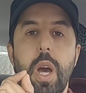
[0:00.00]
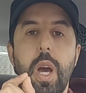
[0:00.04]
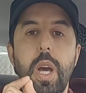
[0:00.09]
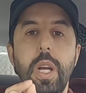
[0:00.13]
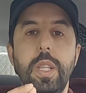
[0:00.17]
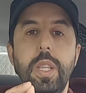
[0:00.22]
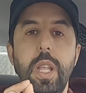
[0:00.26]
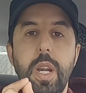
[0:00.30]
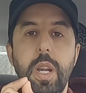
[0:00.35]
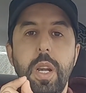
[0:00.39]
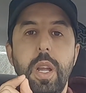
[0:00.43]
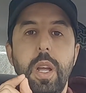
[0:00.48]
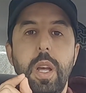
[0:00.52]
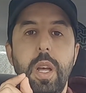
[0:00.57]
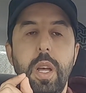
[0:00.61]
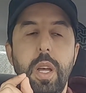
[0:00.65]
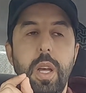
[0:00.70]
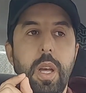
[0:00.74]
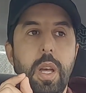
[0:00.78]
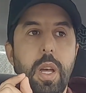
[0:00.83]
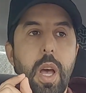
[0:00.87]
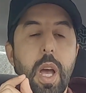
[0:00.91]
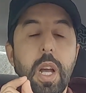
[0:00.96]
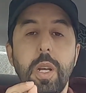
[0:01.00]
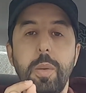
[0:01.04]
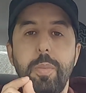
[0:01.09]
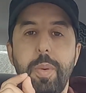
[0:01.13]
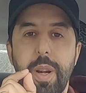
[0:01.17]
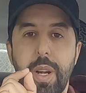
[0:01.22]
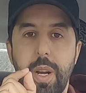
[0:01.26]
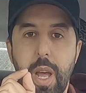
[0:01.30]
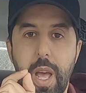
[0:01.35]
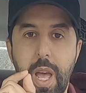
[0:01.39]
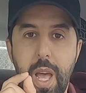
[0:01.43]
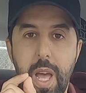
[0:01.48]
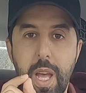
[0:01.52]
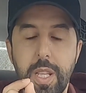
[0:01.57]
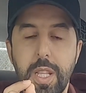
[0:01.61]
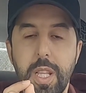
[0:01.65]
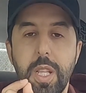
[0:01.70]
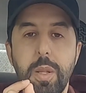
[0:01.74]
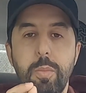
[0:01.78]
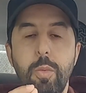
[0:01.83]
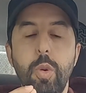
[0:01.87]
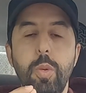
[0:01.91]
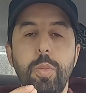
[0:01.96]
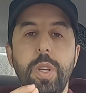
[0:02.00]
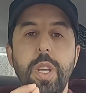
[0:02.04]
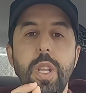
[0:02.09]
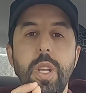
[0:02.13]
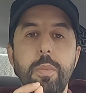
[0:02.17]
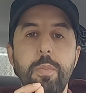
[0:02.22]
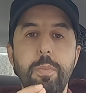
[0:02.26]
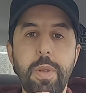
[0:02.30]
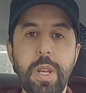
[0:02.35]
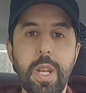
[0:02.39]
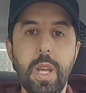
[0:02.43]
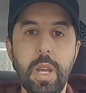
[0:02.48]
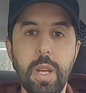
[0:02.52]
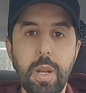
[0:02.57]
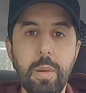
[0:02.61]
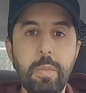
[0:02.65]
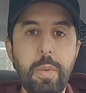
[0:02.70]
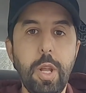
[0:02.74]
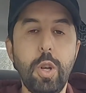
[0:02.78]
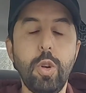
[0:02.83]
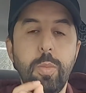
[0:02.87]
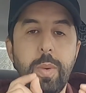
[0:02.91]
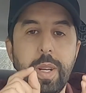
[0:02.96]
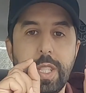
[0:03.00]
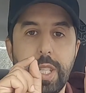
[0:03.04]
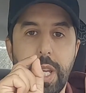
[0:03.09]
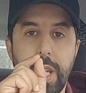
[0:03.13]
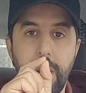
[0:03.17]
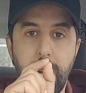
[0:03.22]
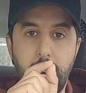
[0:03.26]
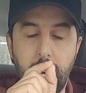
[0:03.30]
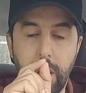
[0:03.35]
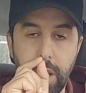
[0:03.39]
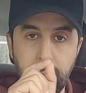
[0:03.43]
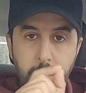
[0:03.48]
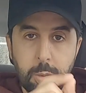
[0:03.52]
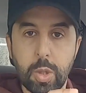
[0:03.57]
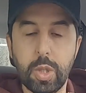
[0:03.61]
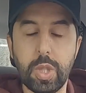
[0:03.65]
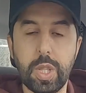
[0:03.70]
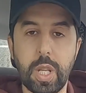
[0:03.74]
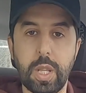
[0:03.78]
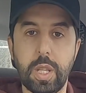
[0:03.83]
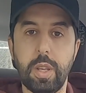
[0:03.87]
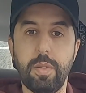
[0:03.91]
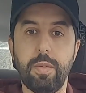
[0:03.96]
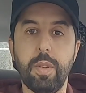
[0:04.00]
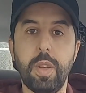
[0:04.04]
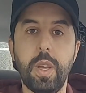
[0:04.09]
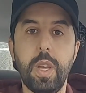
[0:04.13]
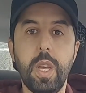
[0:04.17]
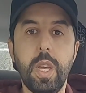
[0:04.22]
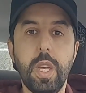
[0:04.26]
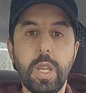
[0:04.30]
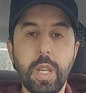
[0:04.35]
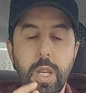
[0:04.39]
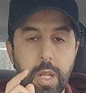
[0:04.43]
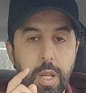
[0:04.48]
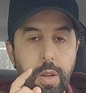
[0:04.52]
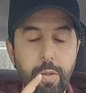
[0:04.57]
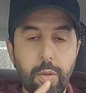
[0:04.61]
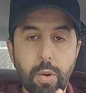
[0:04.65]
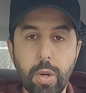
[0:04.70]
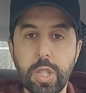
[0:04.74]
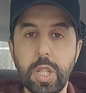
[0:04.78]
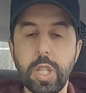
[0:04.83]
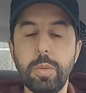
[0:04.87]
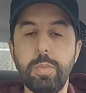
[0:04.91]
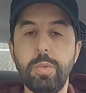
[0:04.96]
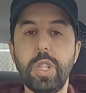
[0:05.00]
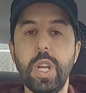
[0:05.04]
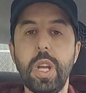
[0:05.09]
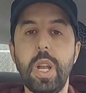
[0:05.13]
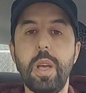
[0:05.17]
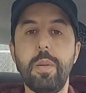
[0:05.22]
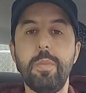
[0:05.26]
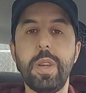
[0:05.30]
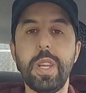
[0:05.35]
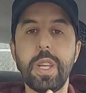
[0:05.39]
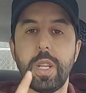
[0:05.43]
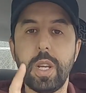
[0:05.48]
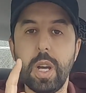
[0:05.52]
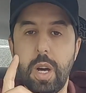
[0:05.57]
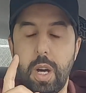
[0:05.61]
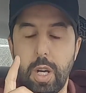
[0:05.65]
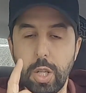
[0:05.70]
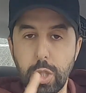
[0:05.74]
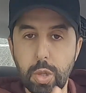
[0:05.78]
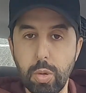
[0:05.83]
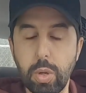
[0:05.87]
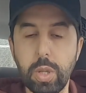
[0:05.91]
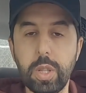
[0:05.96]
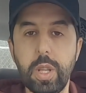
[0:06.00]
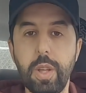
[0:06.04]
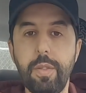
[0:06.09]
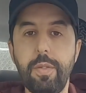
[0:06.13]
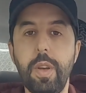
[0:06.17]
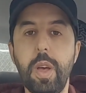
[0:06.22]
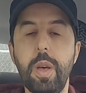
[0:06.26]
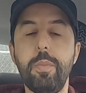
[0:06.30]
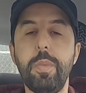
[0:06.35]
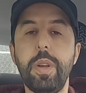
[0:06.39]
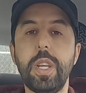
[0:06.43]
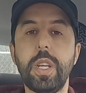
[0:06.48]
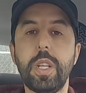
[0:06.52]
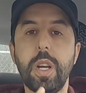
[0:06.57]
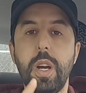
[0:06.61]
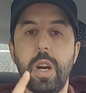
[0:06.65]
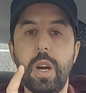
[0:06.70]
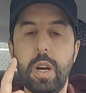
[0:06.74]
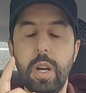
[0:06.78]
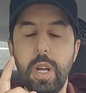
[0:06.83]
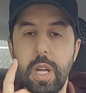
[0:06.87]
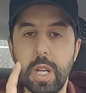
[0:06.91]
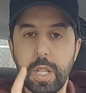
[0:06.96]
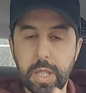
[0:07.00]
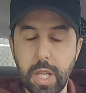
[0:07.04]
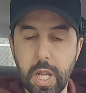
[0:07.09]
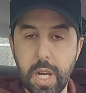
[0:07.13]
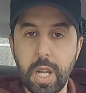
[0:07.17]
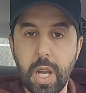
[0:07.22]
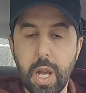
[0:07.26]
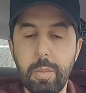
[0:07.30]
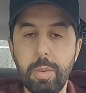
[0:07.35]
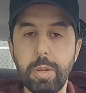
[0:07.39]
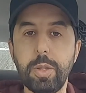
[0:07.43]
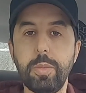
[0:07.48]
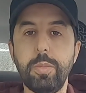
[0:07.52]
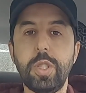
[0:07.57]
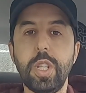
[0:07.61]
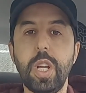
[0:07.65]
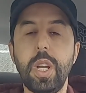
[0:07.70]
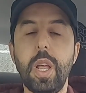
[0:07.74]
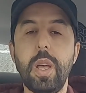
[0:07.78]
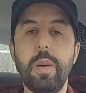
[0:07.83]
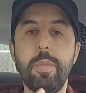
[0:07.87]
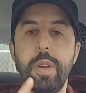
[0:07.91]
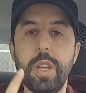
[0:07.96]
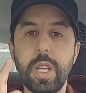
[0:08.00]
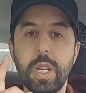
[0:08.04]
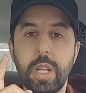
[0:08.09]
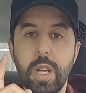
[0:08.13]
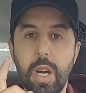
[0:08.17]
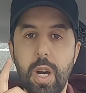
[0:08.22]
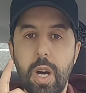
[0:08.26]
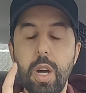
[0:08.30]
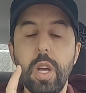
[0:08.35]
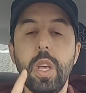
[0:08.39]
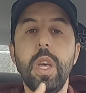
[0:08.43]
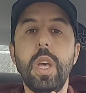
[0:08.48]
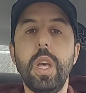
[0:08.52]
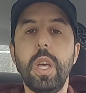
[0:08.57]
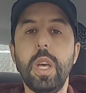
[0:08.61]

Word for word: قدر آه، اكبر عدد ممكن من المعلومات على المستضيف يعني فوقتاش مشى لامريكا شنو خدام في امريكا الطريقه باش مشى لامريكا